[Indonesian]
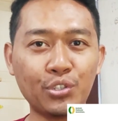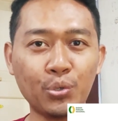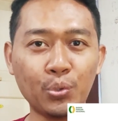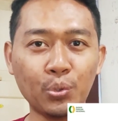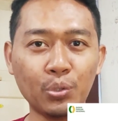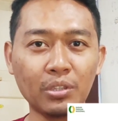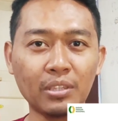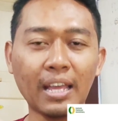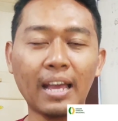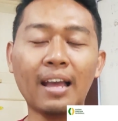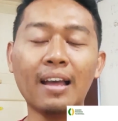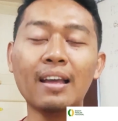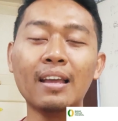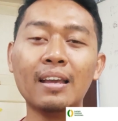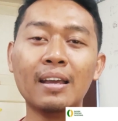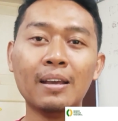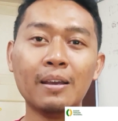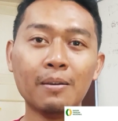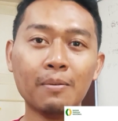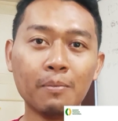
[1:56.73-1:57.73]

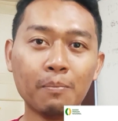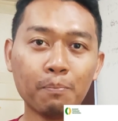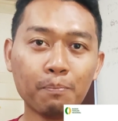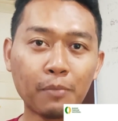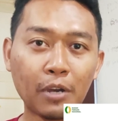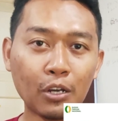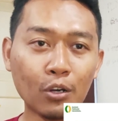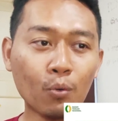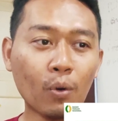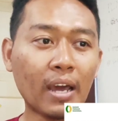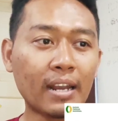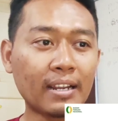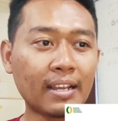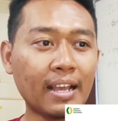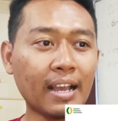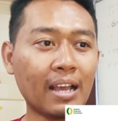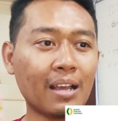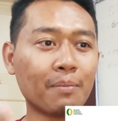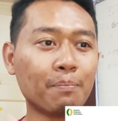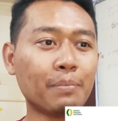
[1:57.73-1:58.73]
juta
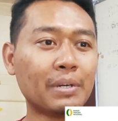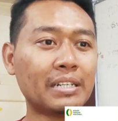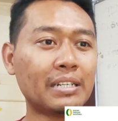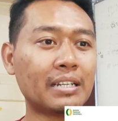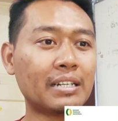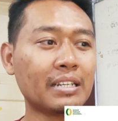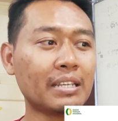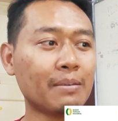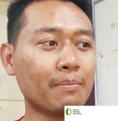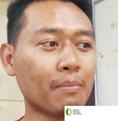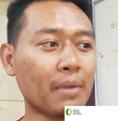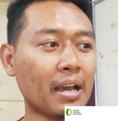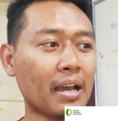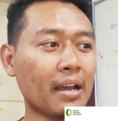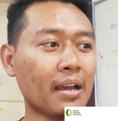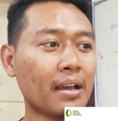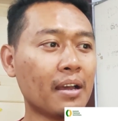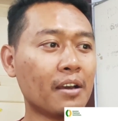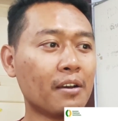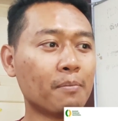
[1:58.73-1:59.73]
keluarga
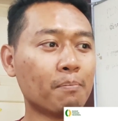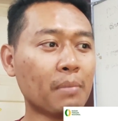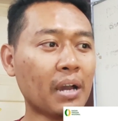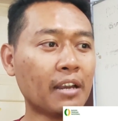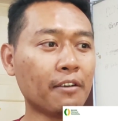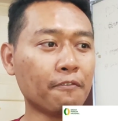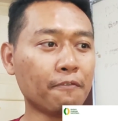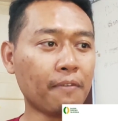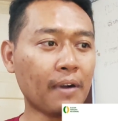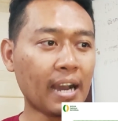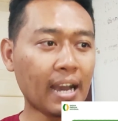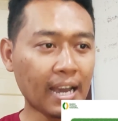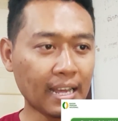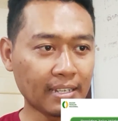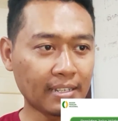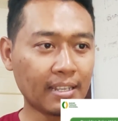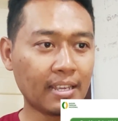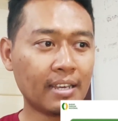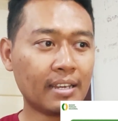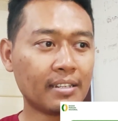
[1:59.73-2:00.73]
penerima
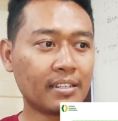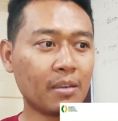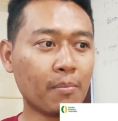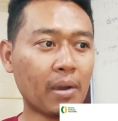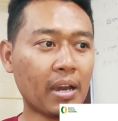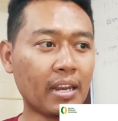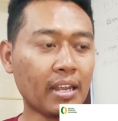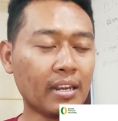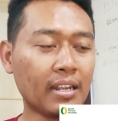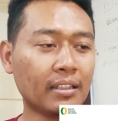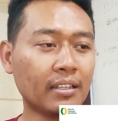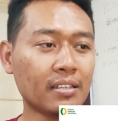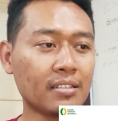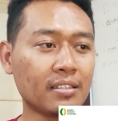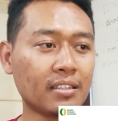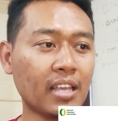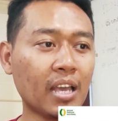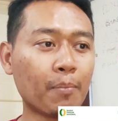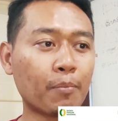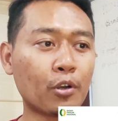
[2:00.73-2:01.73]
manfaat di mana
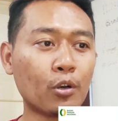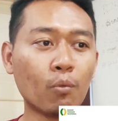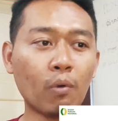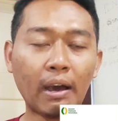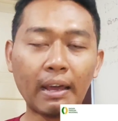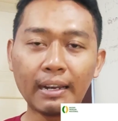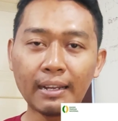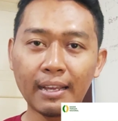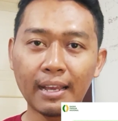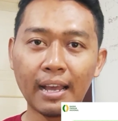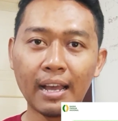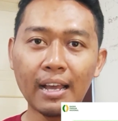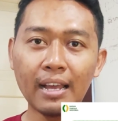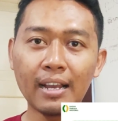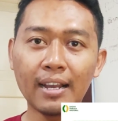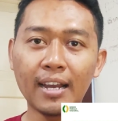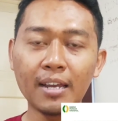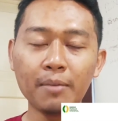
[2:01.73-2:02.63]
nanti setiap keluarga